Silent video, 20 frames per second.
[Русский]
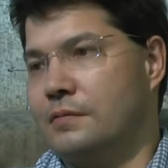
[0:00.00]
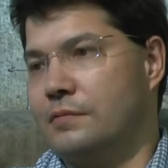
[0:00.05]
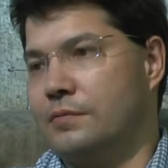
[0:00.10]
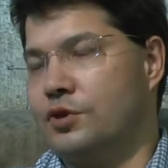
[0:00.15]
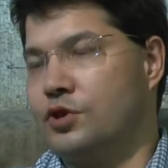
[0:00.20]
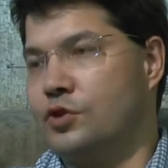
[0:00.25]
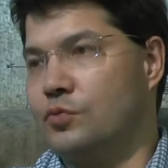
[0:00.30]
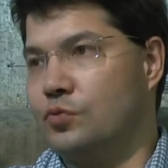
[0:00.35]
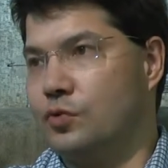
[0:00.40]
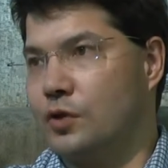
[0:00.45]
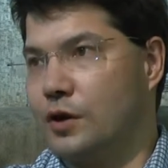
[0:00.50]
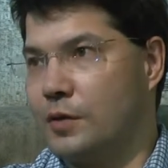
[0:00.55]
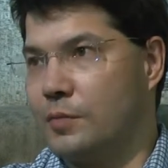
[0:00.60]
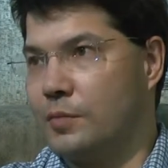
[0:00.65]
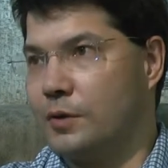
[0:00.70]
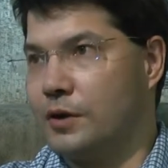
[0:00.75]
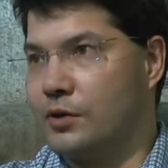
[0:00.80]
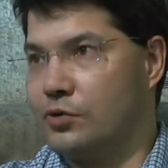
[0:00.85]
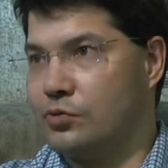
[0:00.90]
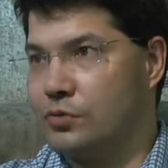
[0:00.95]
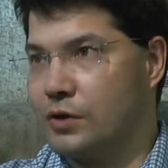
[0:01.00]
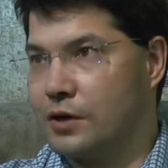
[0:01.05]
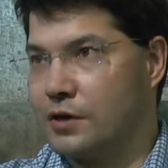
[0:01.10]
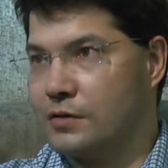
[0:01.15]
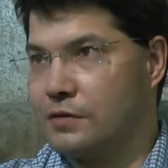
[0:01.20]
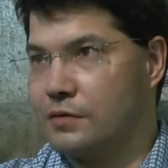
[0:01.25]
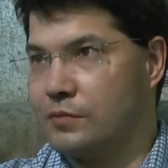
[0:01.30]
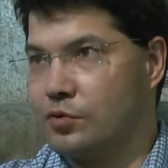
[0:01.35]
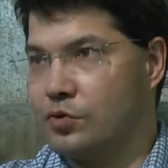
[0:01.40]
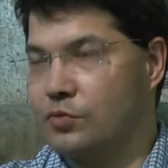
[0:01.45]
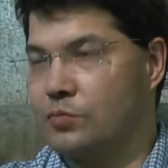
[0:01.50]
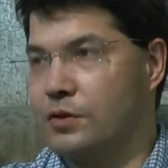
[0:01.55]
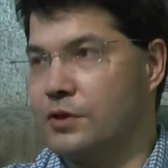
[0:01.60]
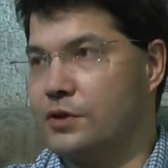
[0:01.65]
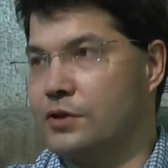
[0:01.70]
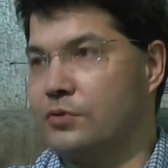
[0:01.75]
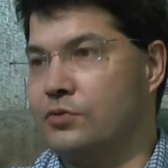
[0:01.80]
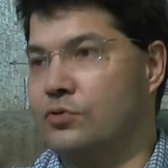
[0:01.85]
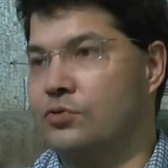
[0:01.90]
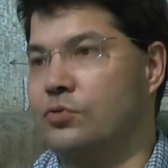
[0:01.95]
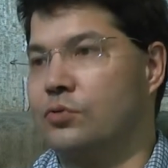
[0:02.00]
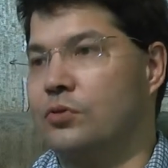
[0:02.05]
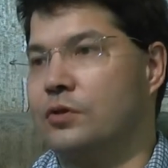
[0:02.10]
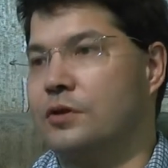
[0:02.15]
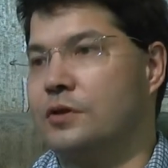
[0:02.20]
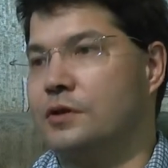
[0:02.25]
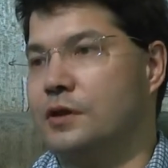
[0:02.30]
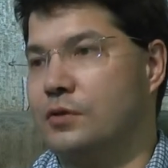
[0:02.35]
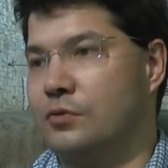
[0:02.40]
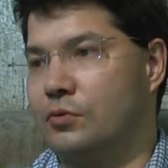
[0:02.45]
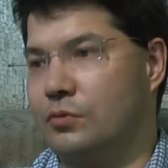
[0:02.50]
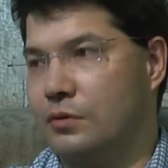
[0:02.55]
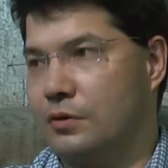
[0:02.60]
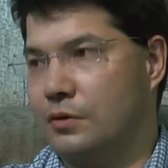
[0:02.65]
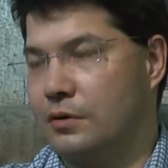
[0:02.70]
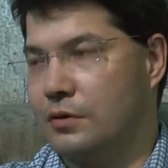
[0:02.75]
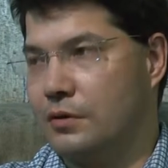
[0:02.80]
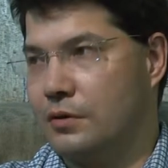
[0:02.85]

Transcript: Почему как бы и государство может базироваться только на законах?